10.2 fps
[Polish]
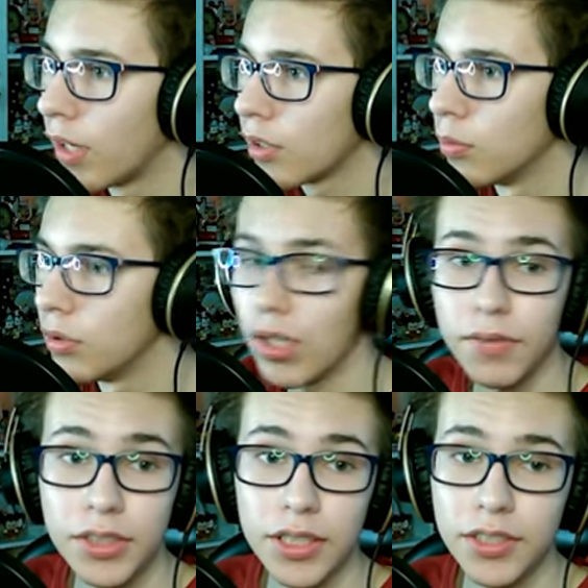to była,
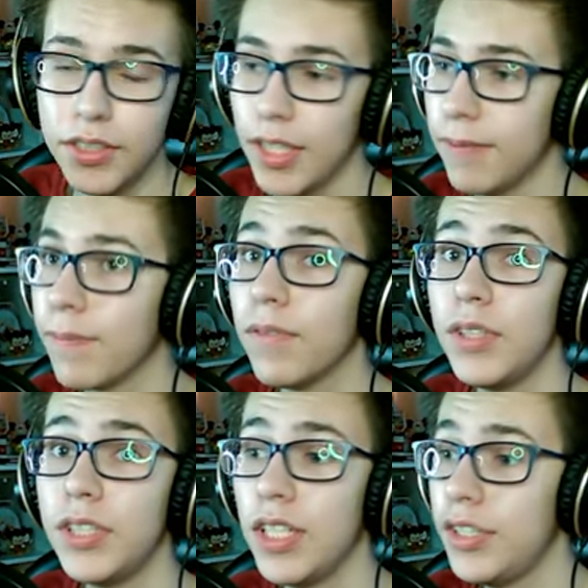widzieliście?
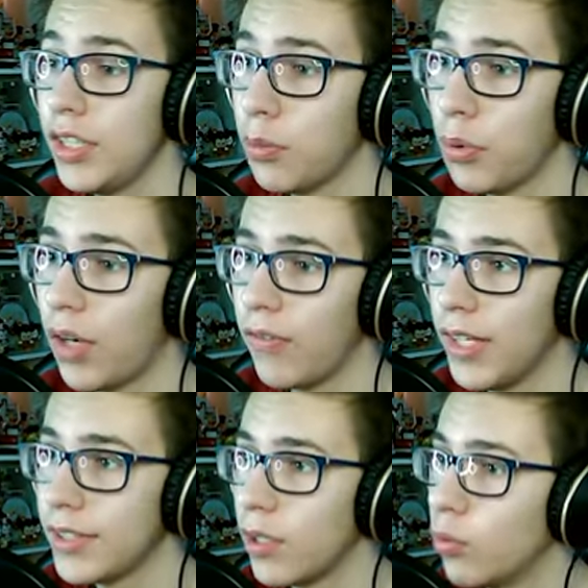widzieliście, to była
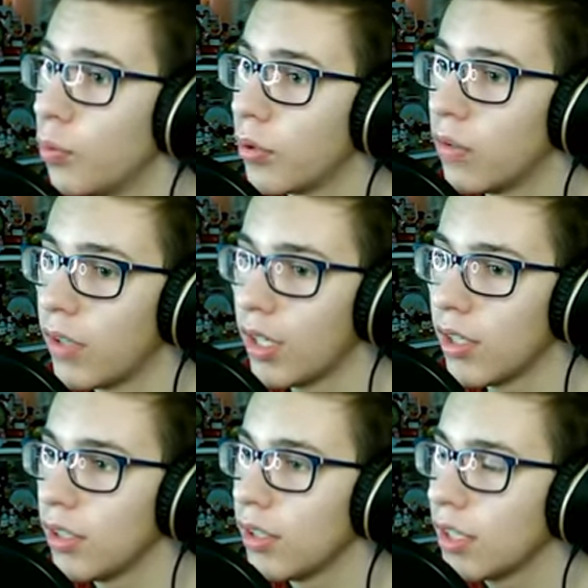wersja łupkowa
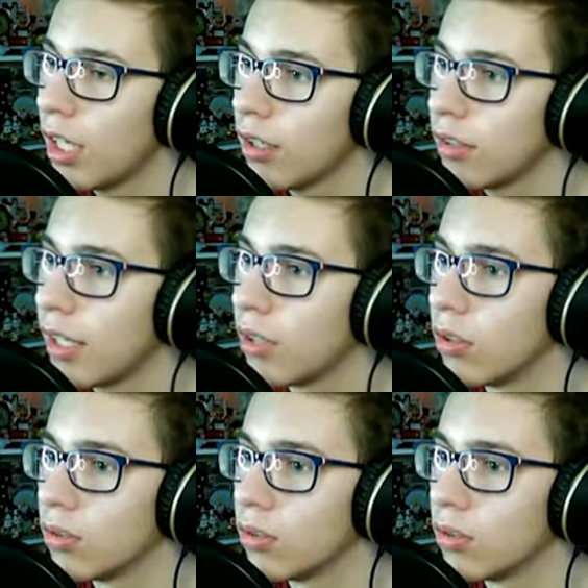y, tego